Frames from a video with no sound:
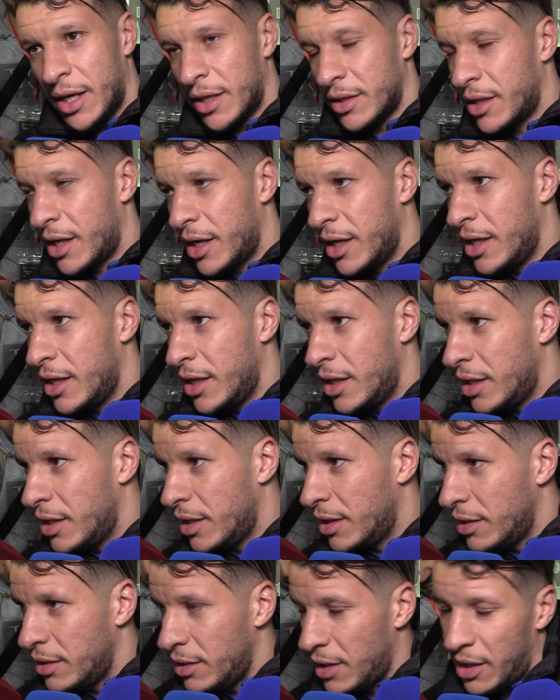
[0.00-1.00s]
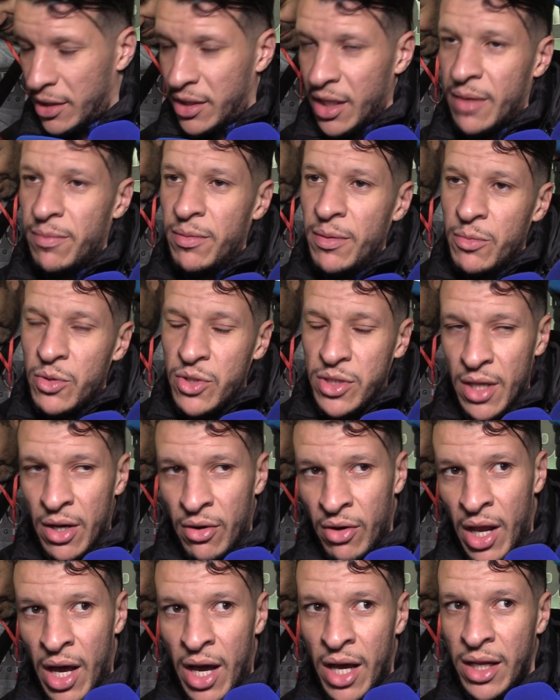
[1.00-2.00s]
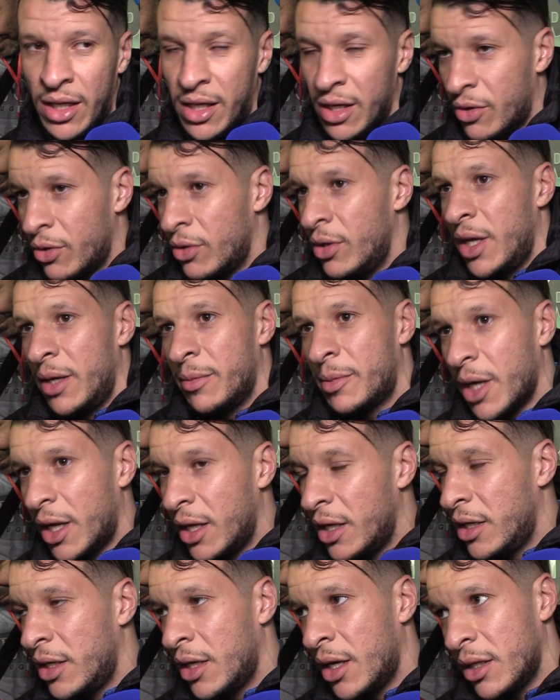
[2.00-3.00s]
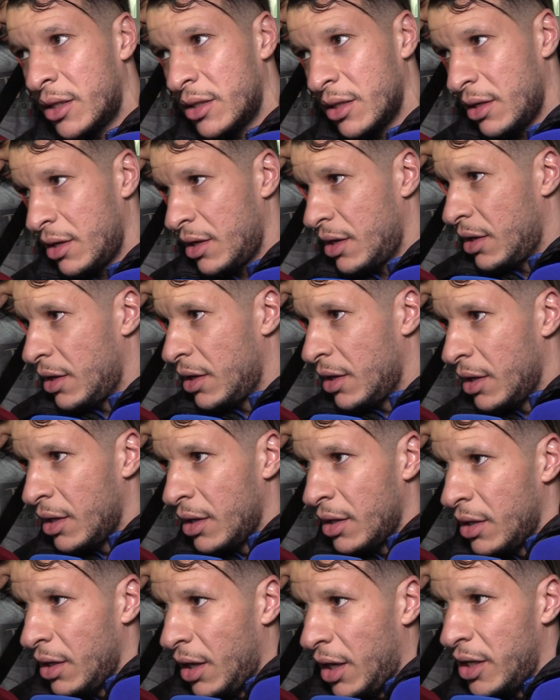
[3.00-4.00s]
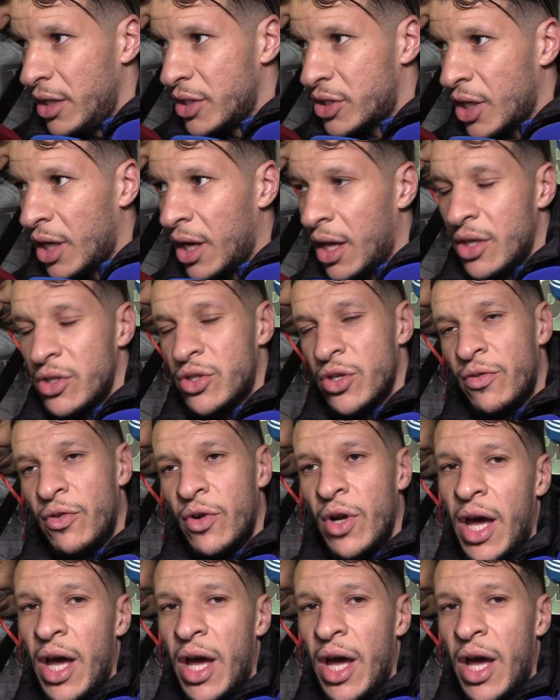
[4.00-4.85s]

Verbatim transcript: يقدر يحتك بالمستوى العالي كيكون الامكانيات يعني ان شاء الله نشوفوا